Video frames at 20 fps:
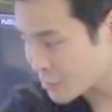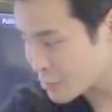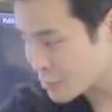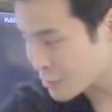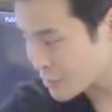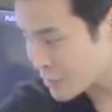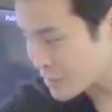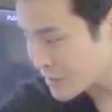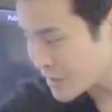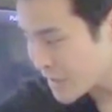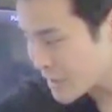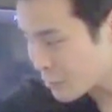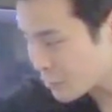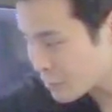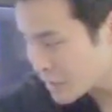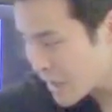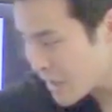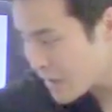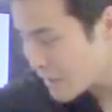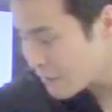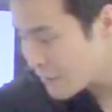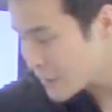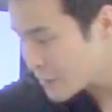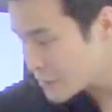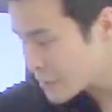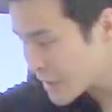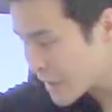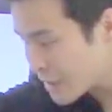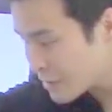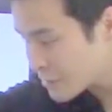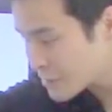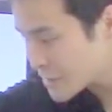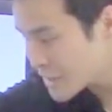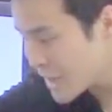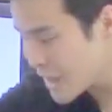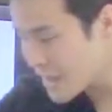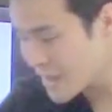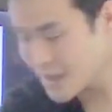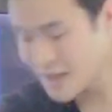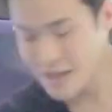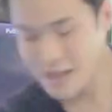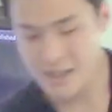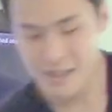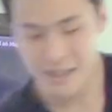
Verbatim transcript: ンの取得でここでフィルターをして